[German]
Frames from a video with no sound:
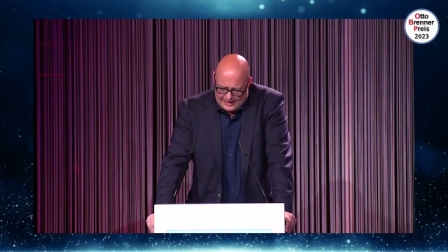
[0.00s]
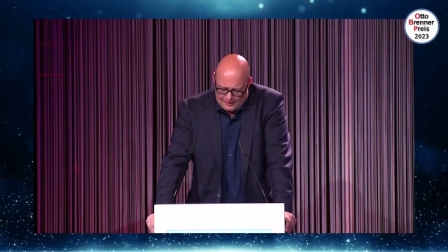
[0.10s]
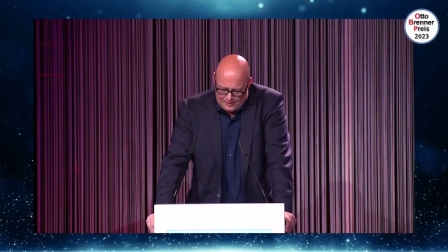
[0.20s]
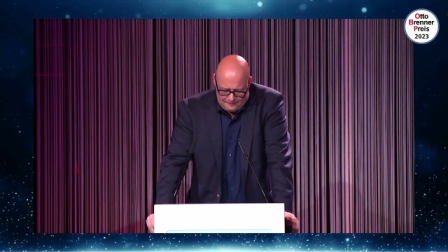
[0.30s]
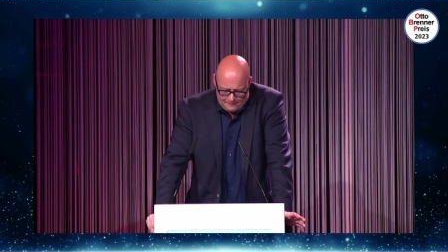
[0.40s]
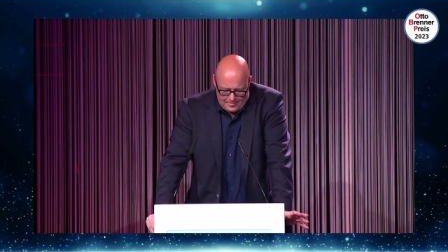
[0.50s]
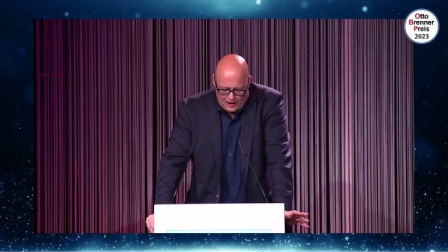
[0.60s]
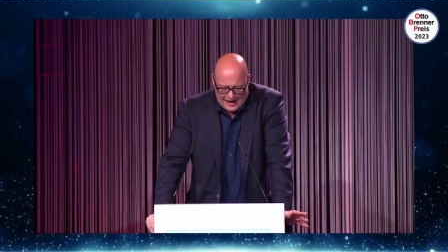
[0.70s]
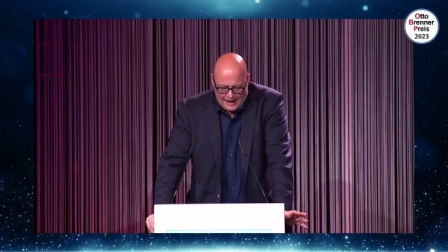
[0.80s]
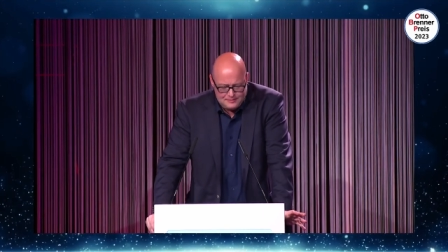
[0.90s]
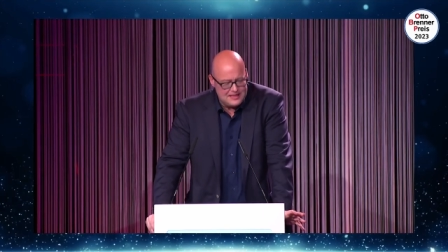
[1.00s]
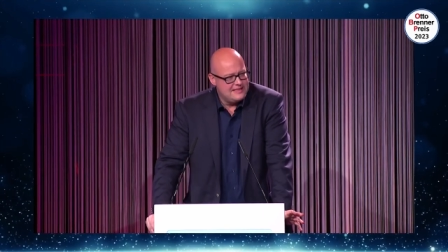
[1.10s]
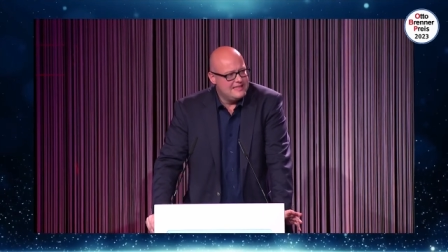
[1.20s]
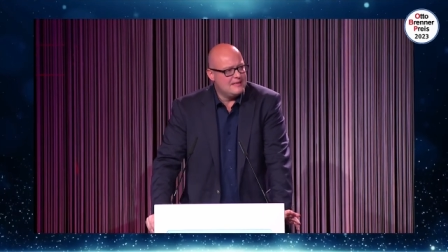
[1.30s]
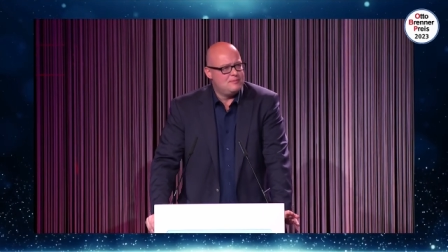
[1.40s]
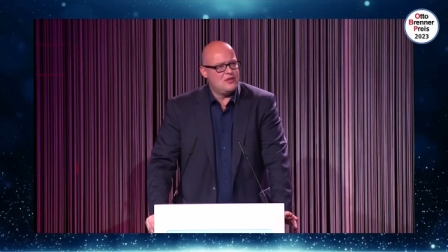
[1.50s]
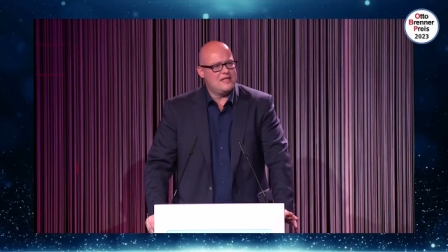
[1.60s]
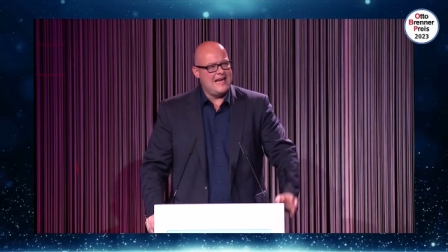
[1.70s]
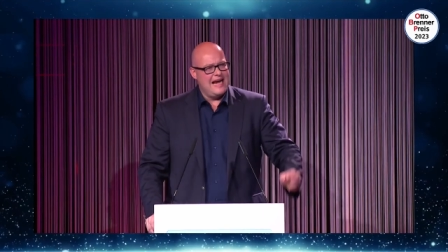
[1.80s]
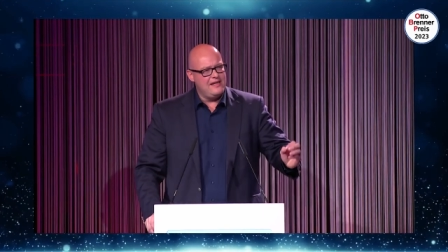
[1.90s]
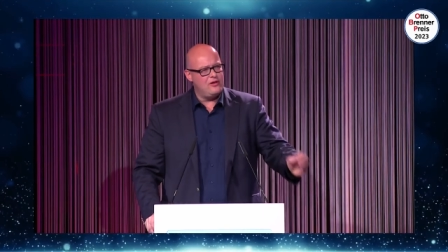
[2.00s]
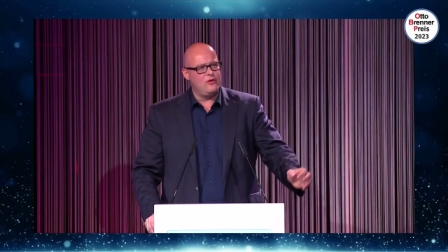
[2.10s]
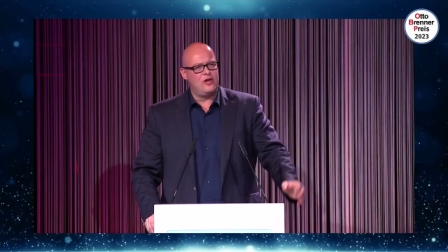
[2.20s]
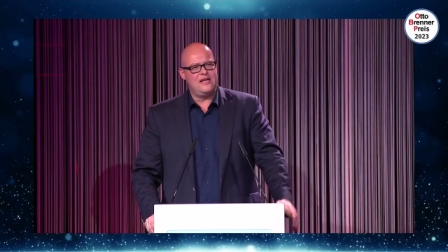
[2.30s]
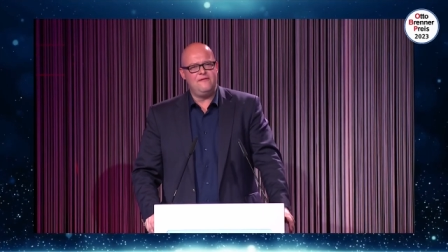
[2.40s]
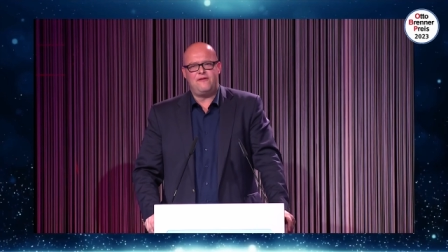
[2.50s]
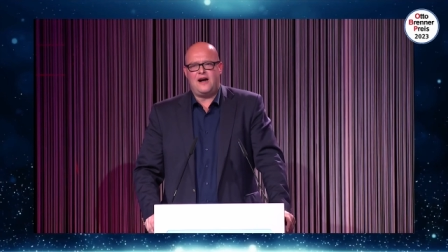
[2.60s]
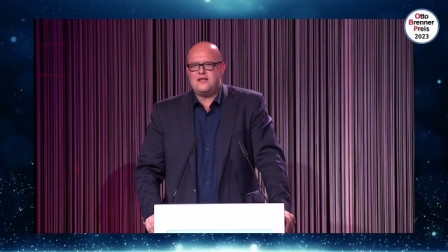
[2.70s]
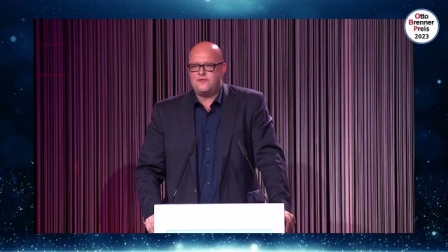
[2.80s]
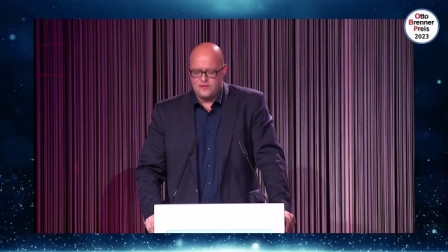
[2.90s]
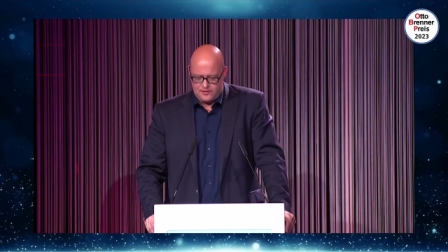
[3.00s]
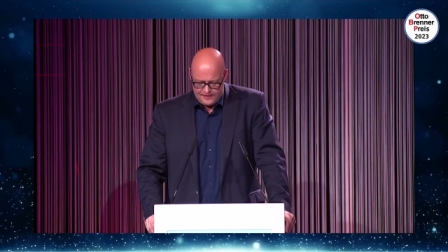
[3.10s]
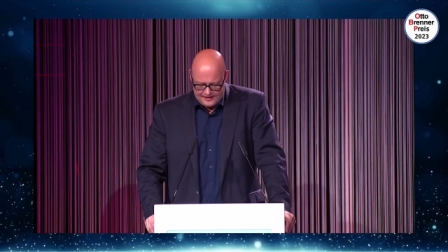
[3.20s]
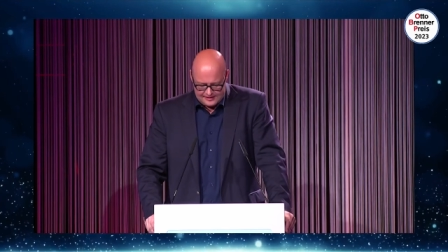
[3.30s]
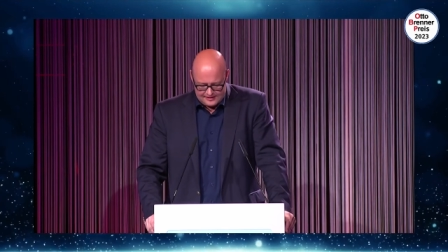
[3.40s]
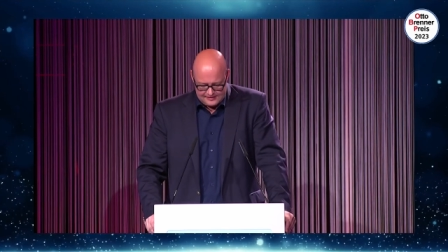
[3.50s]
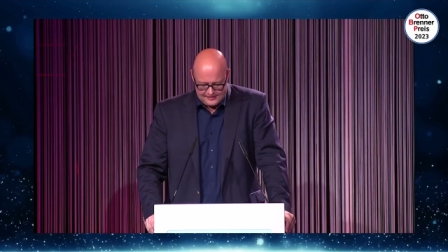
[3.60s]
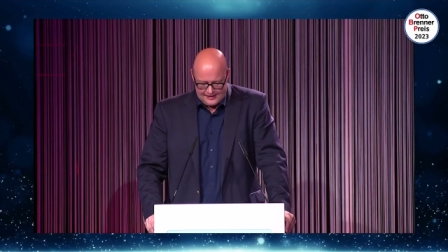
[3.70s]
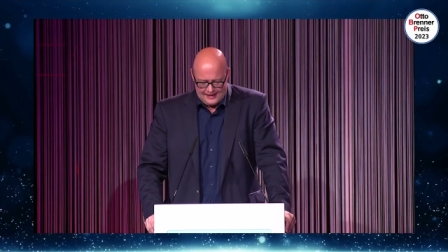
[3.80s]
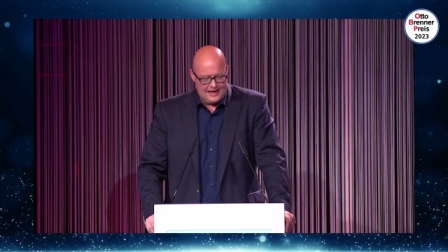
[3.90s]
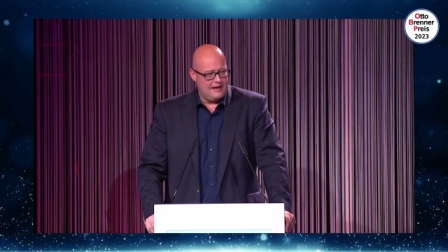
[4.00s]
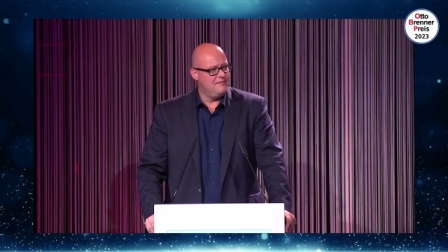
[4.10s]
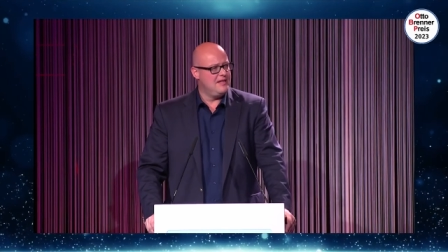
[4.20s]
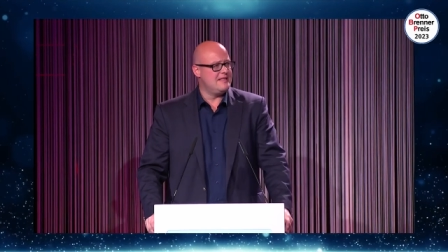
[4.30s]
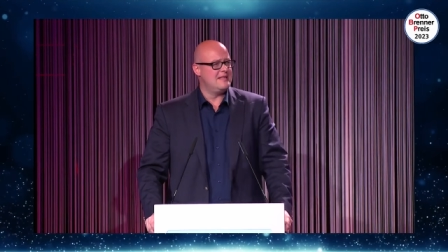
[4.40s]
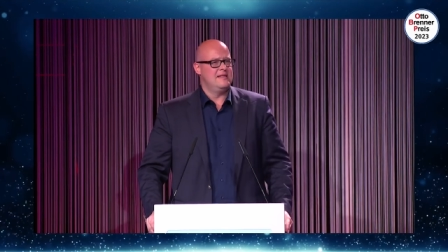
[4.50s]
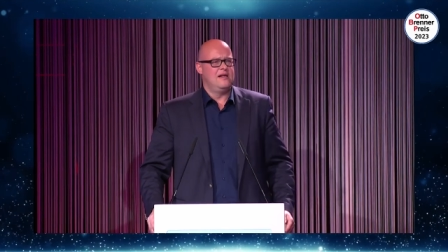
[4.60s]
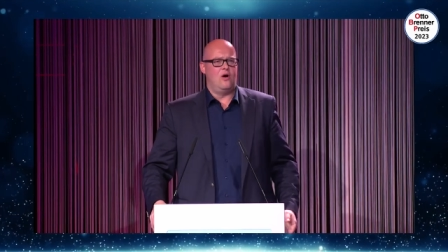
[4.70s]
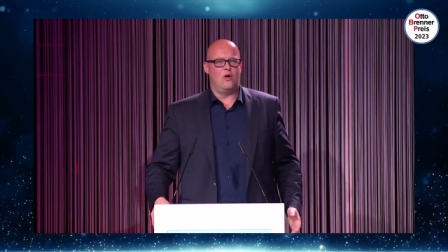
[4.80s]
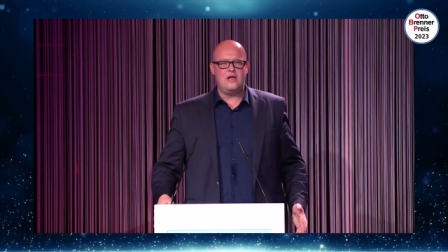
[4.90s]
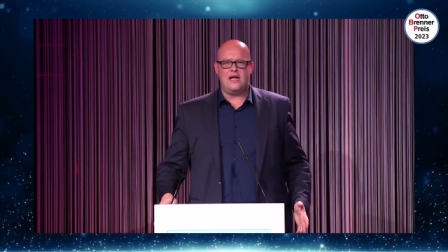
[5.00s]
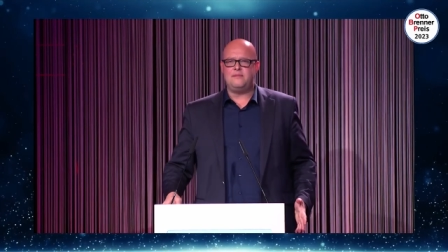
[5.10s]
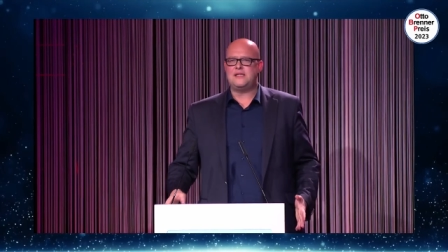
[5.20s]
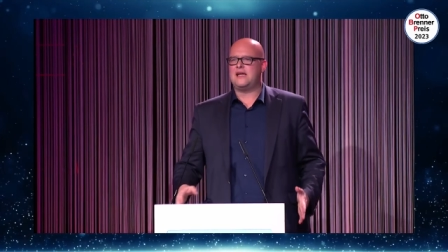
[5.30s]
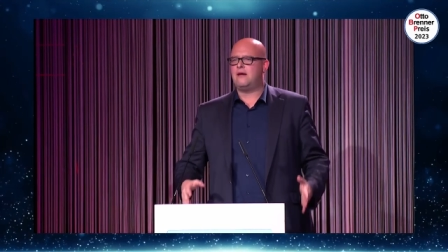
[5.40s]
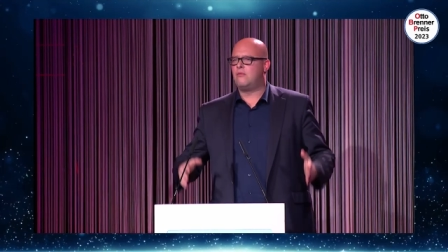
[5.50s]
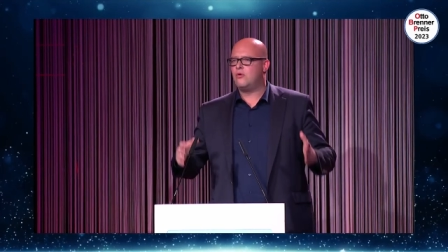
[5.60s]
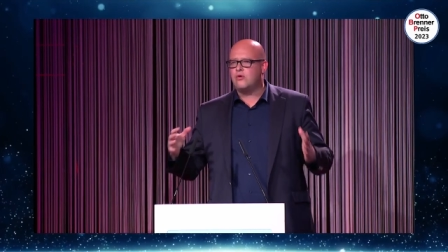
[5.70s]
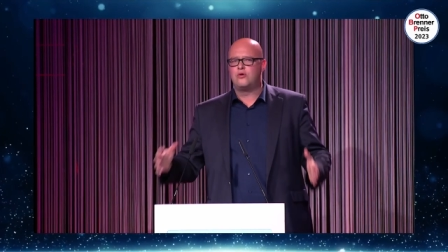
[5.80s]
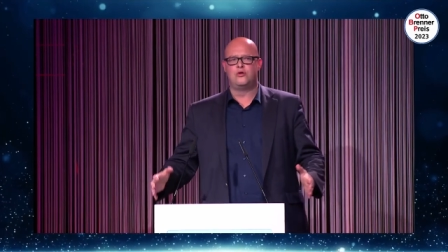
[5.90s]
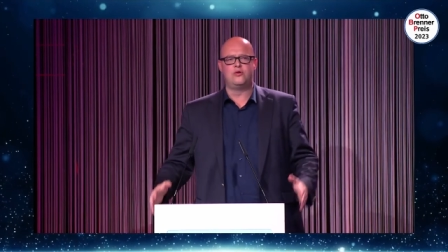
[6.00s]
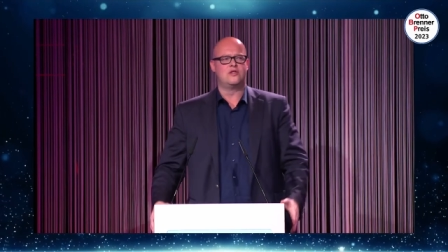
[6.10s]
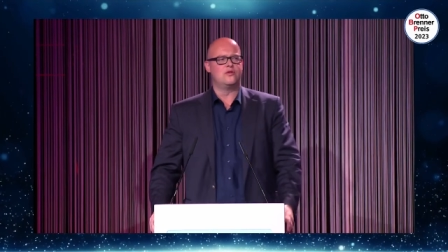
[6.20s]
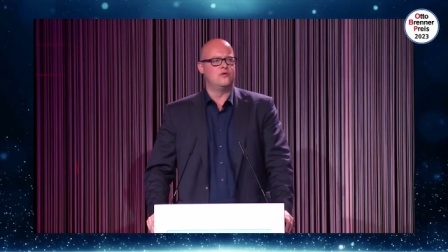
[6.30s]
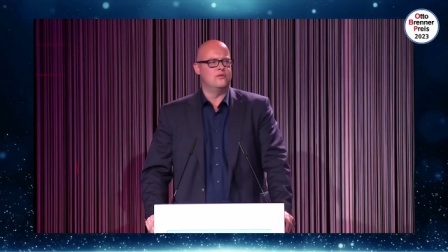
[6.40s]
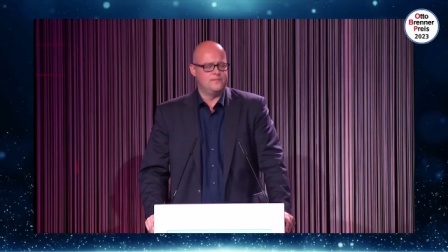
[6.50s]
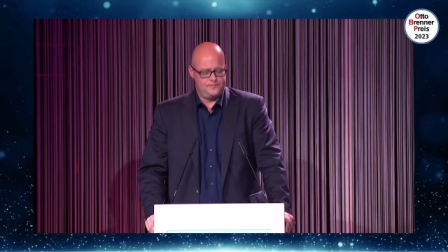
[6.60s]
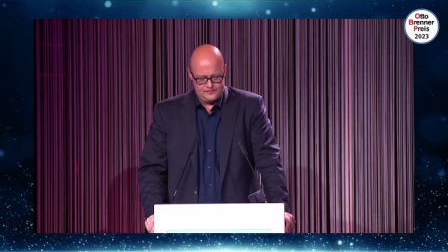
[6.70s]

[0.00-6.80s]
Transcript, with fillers: Aber auch abseits dieses besonders eindrücklichen Falls von Twitter haben wir es online mit einer Monokultur zu tun.